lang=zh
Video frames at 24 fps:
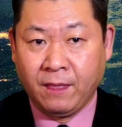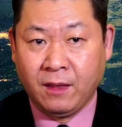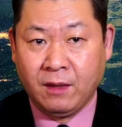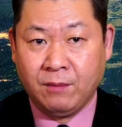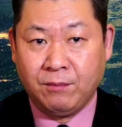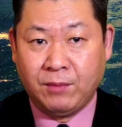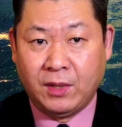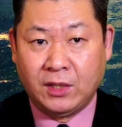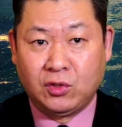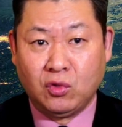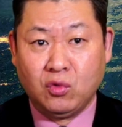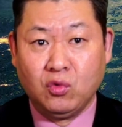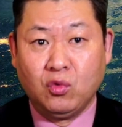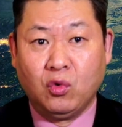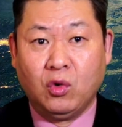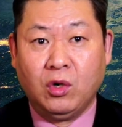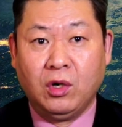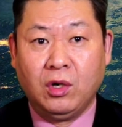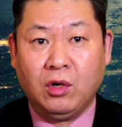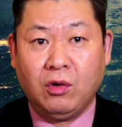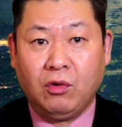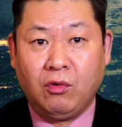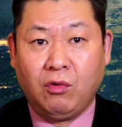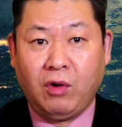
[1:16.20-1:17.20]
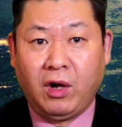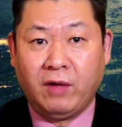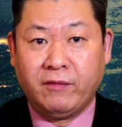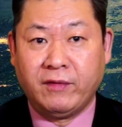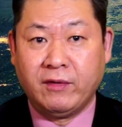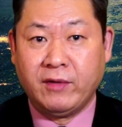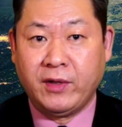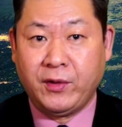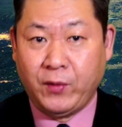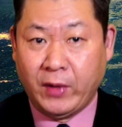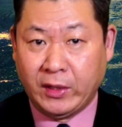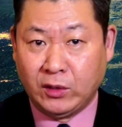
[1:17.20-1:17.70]
把中国划
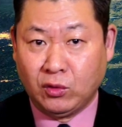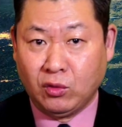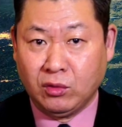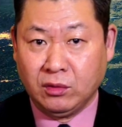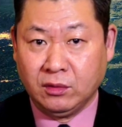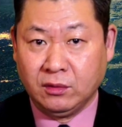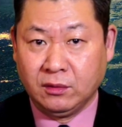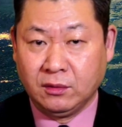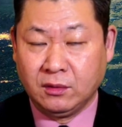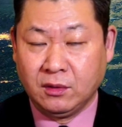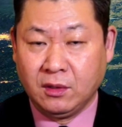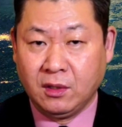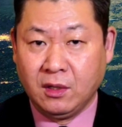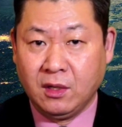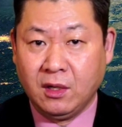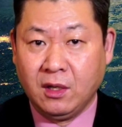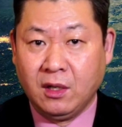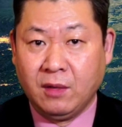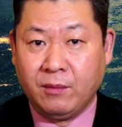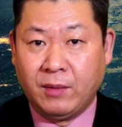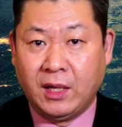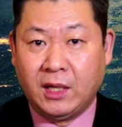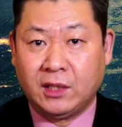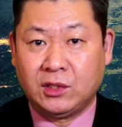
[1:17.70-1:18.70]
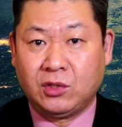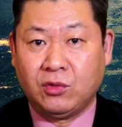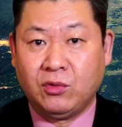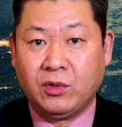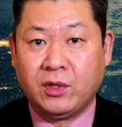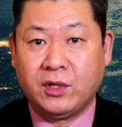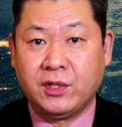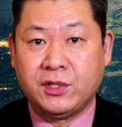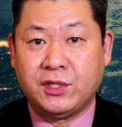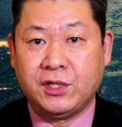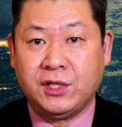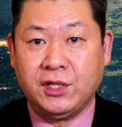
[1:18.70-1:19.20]
分为远东，把土
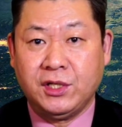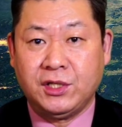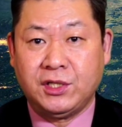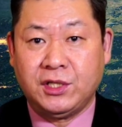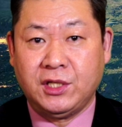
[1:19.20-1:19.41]
耳其、